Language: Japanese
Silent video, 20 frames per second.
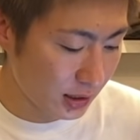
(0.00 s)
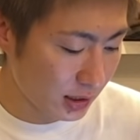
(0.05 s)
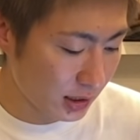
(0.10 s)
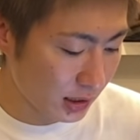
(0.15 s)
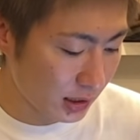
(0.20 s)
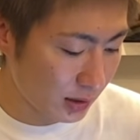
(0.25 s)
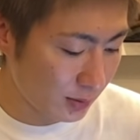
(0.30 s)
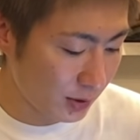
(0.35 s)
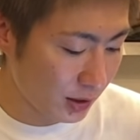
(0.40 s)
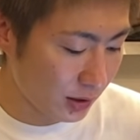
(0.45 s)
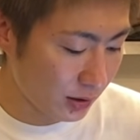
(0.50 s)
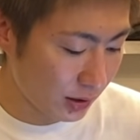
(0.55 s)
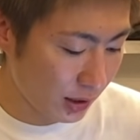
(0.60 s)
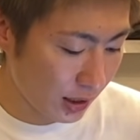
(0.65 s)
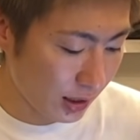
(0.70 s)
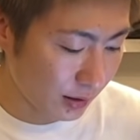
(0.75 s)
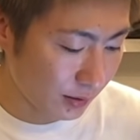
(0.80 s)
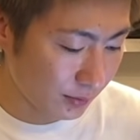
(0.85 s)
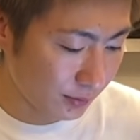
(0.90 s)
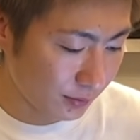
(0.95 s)
然違って見える
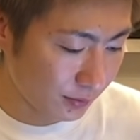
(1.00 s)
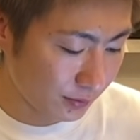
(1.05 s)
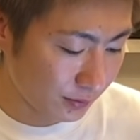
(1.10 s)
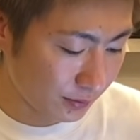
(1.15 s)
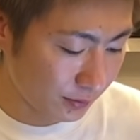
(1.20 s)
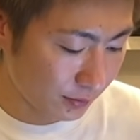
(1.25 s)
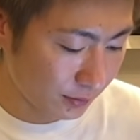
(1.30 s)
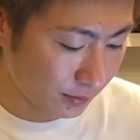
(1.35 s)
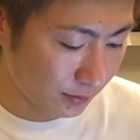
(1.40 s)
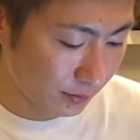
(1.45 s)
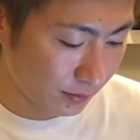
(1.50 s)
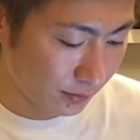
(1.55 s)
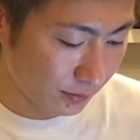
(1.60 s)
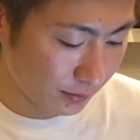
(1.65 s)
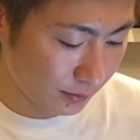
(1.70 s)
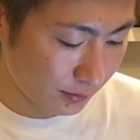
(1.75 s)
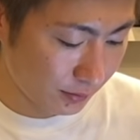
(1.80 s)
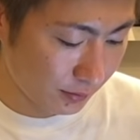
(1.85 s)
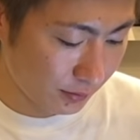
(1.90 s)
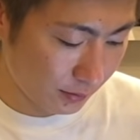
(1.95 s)
ねうん確
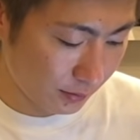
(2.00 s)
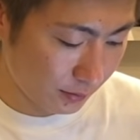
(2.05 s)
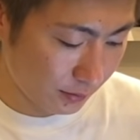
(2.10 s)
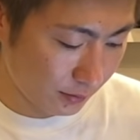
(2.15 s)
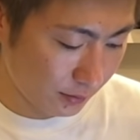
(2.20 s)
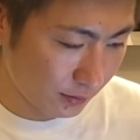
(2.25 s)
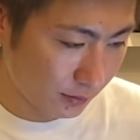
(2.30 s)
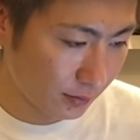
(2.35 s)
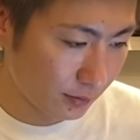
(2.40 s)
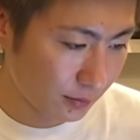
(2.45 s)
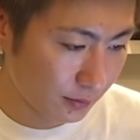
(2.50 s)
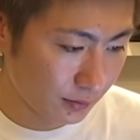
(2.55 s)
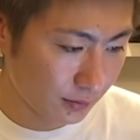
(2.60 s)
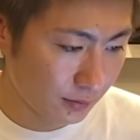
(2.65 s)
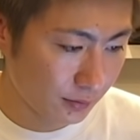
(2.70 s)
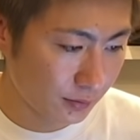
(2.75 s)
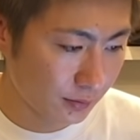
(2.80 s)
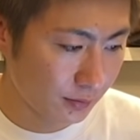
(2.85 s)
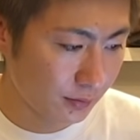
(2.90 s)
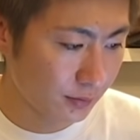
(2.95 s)
かに同じによって
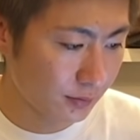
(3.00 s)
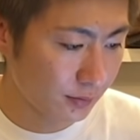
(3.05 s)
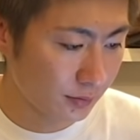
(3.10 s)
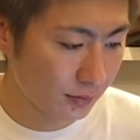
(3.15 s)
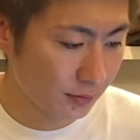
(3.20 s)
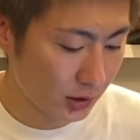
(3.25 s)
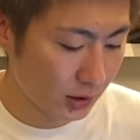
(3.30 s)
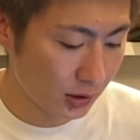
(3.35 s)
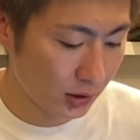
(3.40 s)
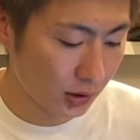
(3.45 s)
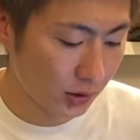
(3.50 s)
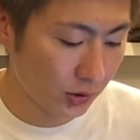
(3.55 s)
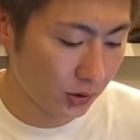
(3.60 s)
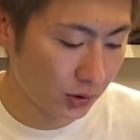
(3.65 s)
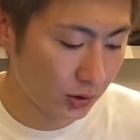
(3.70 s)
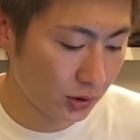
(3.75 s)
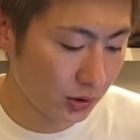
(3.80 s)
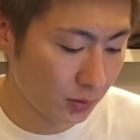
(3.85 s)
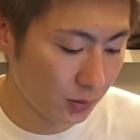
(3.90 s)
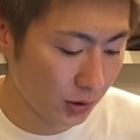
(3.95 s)
うん違う
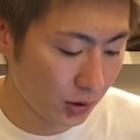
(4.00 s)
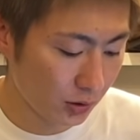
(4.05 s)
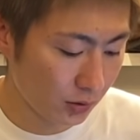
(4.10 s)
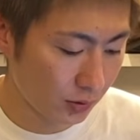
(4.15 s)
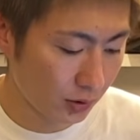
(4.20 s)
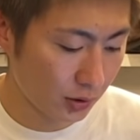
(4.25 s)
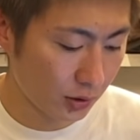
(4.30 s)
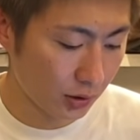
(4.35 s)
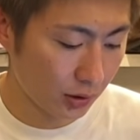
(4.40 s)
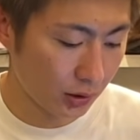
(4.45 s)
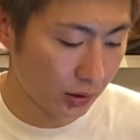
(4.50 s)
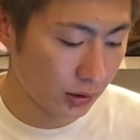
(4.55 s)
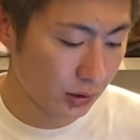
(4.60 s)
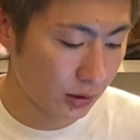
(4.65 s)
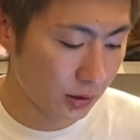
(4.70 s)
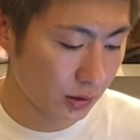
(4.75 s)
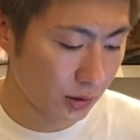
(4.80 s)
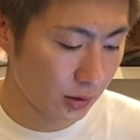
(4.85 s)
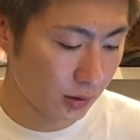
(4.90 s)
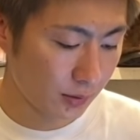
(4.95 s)
靴に見えるわ、
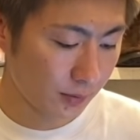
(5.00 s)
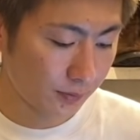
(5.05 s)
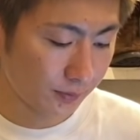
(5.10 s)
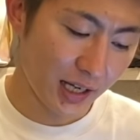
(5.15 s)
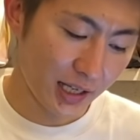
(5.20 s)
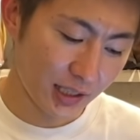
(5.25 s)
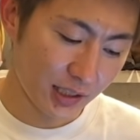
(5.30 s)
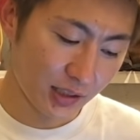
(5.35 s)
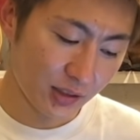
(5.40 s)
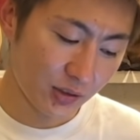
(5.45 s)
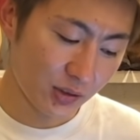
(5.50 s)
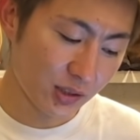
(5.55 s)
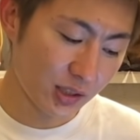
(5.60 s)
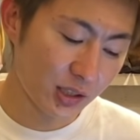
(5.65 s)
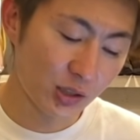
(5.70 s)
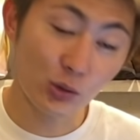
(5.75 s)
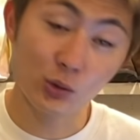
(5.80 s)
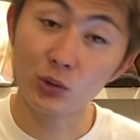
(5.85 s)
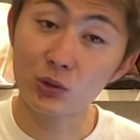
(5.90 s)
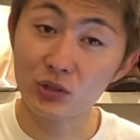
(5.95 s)
うん、はいそして
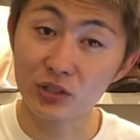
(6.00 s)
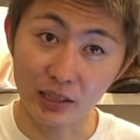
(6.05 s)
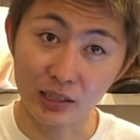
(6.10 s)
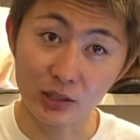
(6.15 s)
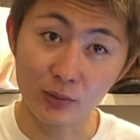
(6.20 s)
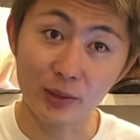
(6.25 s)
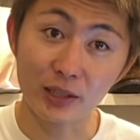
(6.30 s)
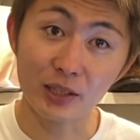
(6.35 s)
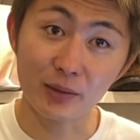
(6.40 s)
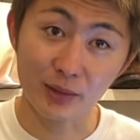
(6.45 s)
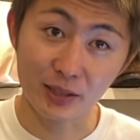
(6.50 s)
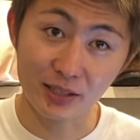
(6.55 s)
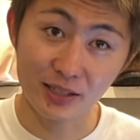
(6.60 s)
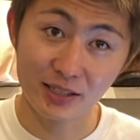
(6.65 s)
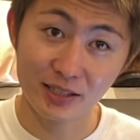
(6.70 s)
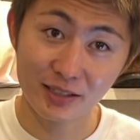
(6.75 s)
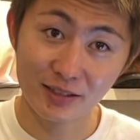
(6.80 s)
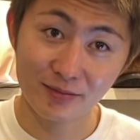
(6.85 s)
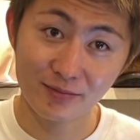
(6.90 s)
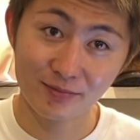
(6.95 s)
ソックスで遊ばれてま
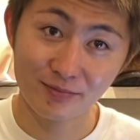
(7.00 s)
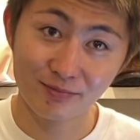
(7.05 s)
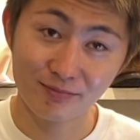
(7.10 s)
すはい